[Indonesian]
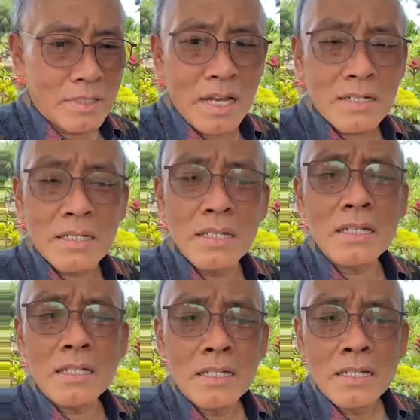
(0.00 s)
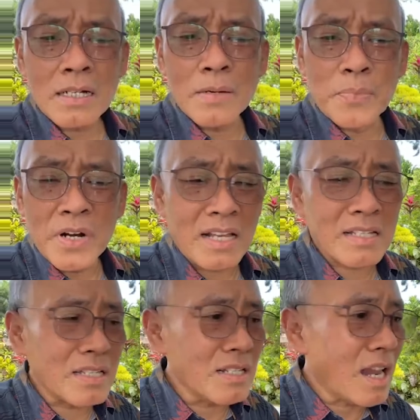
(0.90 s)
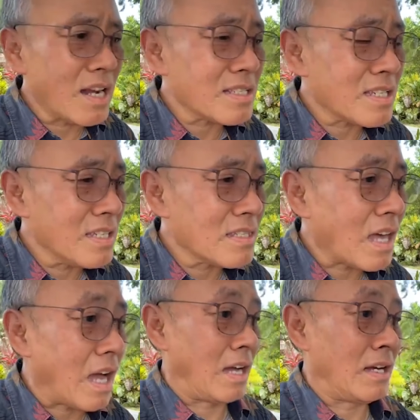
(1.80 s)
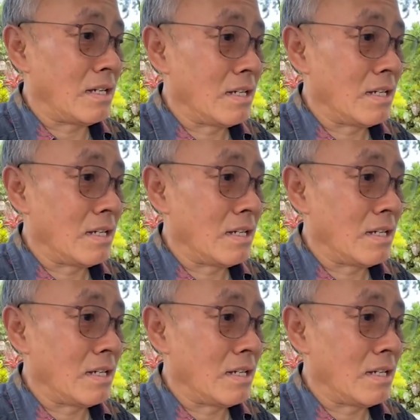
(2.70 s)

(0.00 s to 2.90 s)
Jadi keberhasilan kita